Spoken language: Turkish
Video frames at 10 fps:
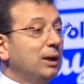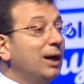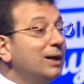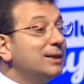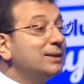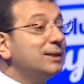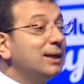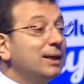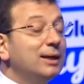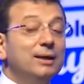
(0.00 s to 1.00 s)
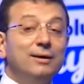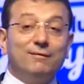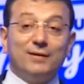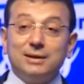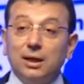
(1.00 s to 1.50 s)
Adeta
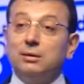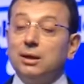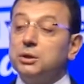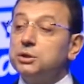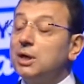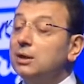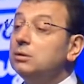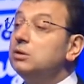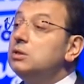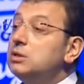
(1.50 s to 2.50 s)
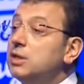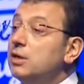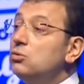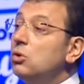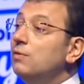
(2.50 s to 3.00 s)
vatandaştan
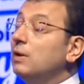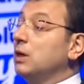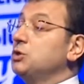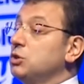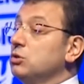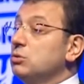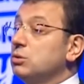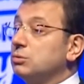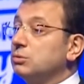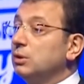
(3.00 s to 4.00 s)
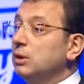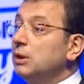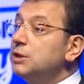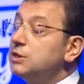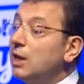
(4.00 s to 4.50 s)
gizleniyor ve kaçırılıyordu.
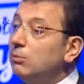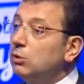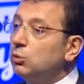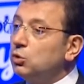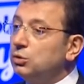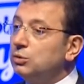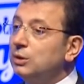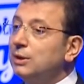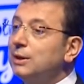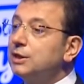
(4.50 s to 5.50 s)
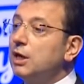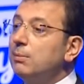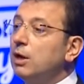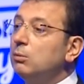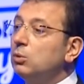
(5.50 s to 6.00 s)
İstanbul bugün
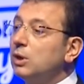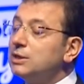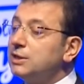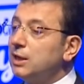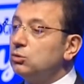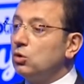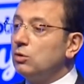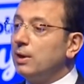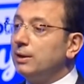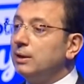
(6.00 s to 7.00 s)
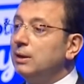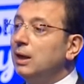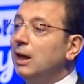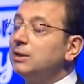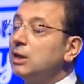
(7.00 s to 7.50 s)
Kemerburgaz Kent Ormanı,
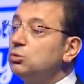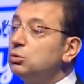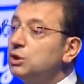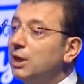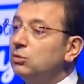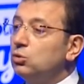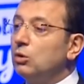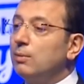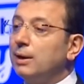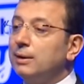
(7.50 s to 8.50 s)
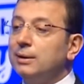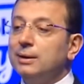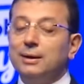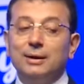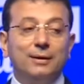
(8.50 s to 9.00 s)
Atatürk Kent Ormanı
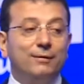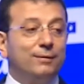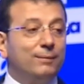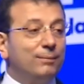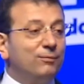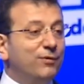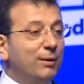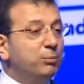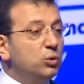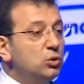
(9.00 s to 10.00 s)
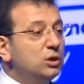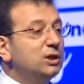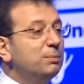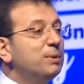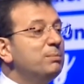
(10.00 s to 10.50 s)
ve bunun
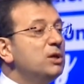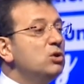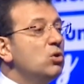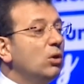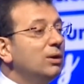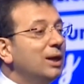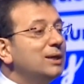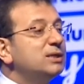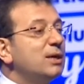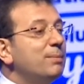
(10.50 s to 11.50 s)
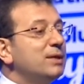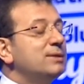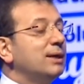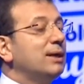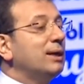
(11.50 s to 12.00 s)
gibi milyonlarca
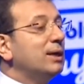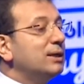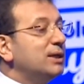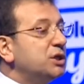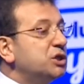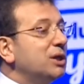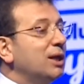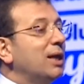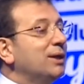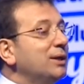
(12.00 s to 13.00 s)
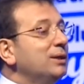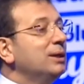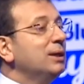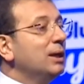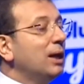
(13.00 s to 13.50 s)
metrekarelik yeşil alanın
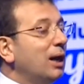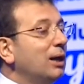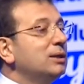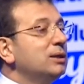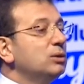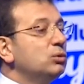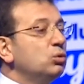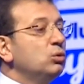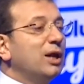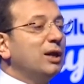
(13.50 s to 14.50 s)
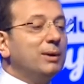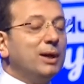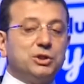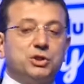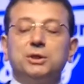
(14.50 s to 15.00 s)
halkın
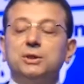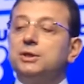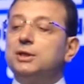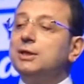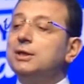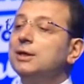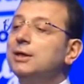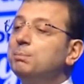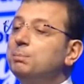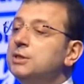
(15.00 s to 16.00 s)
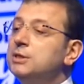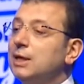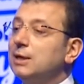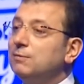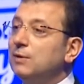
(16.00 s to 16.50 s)
kullanımına açıldığı,
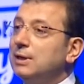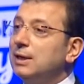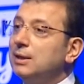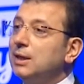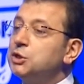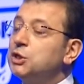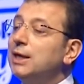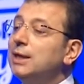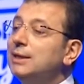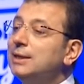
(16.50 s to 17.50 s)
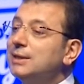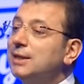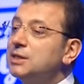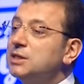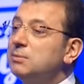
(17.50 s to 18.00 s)
bizzat vatandaşa
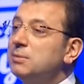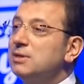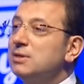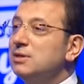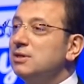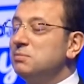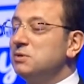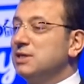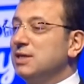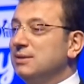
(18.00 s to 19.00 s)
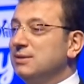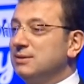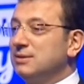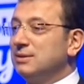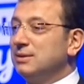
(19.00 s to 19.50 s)
teslim edildiği bir
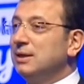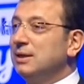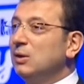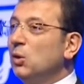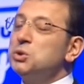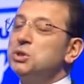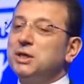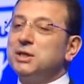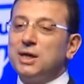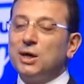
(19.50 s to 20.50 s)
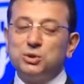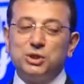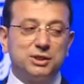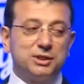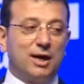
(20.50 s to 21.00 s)
kenttir. 18 ay
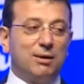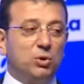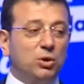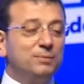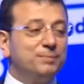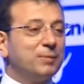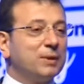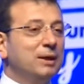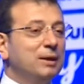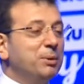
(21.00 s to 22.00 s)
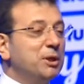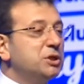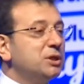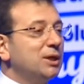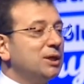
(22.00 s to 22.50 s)
önce İstanbul,
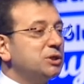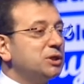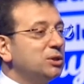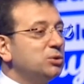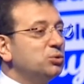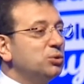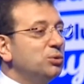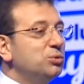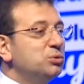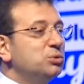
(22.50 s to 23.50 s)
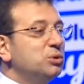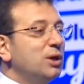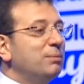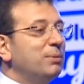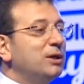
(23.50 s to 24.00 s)
Beşiktaş, Kadıköy,
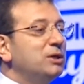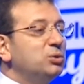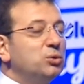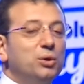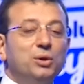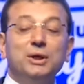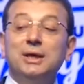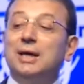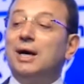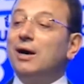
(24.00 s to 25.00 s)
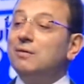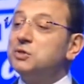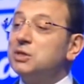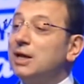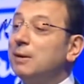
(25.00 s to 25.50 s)
Üsküdar, Bakırköy,
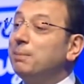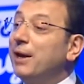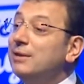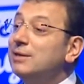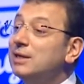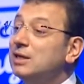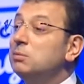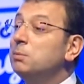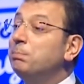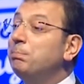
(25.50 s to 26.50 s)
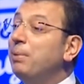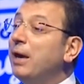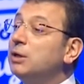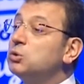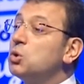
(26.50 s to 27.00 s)
Avcılar, Pendik gibi
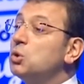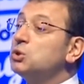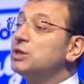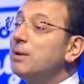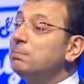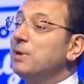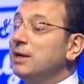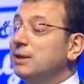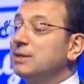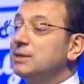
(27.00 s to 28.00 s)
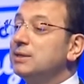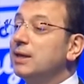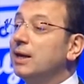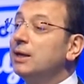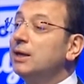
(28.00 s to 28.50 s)
pek çok semt
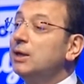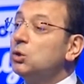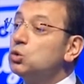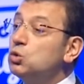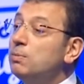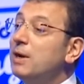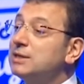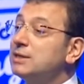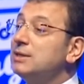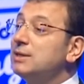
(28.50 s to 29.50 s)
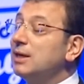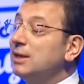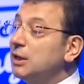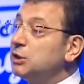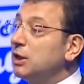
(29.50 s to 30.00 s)
merkezinde su baskınları
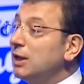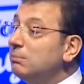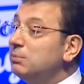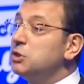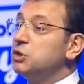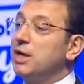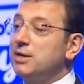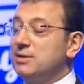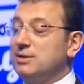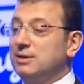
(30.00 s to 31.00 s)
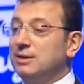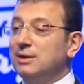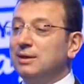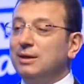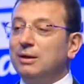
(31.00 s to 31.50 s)
yaşanan bir şehirdi.
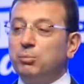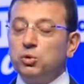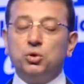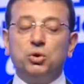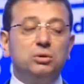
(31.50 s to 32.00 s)
Bugün